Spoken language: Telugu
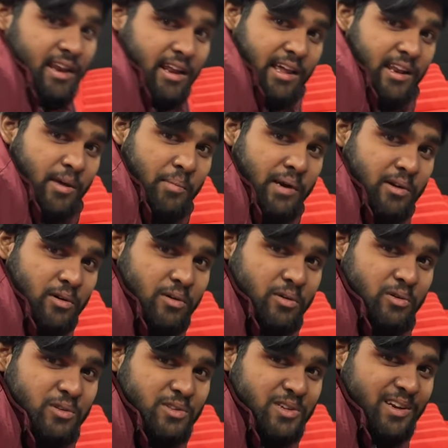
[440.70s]
ఇలా పెట్టుకుని
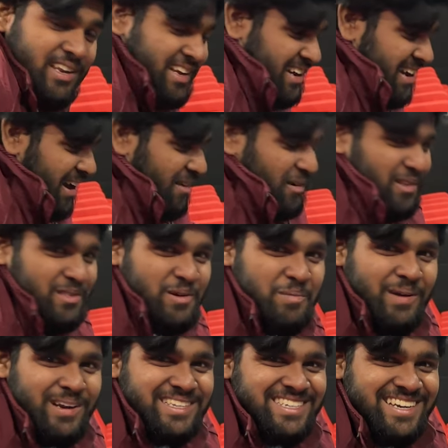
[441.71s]
కూర్చోాలి వంద
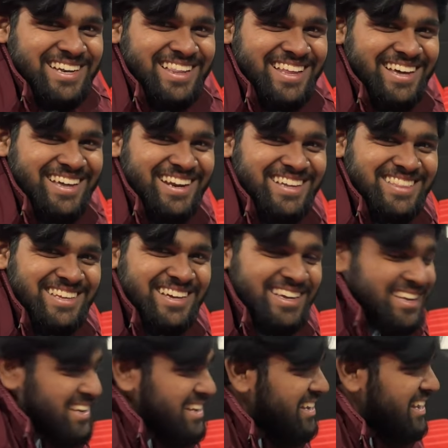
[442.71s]
రూపాయల సీట్ల దగ్గర అయితే
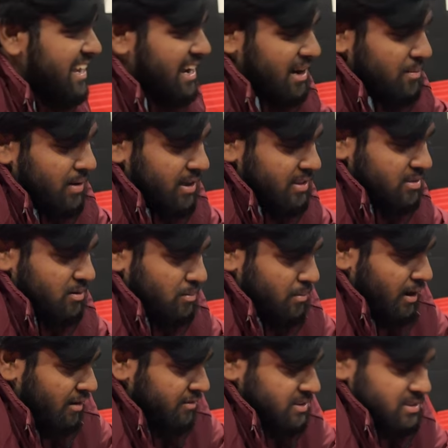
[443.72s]
ఇక్కడ మాత్రం
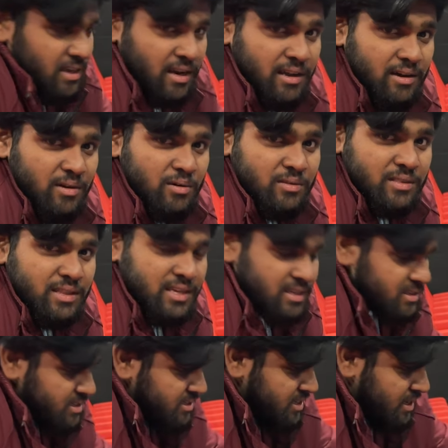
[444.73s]
బాగా విశాలంగా ఉంది
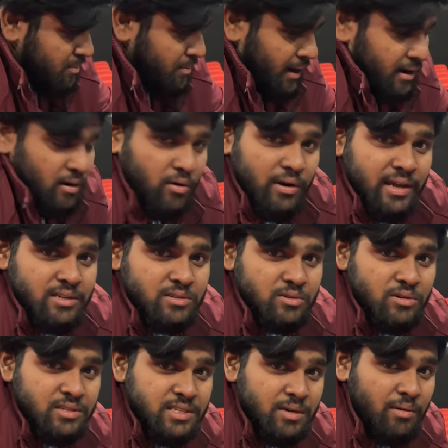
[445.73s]
చిన్న బెడ్ కూడా
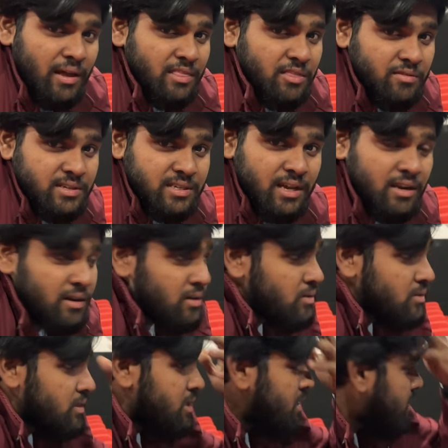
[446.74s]
వేసుకొచ్చాము అంత విశాలంగా
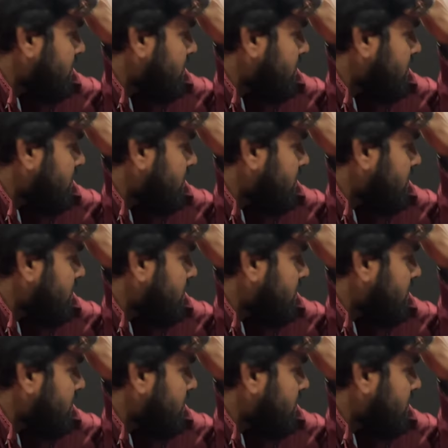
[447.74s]
ఉంది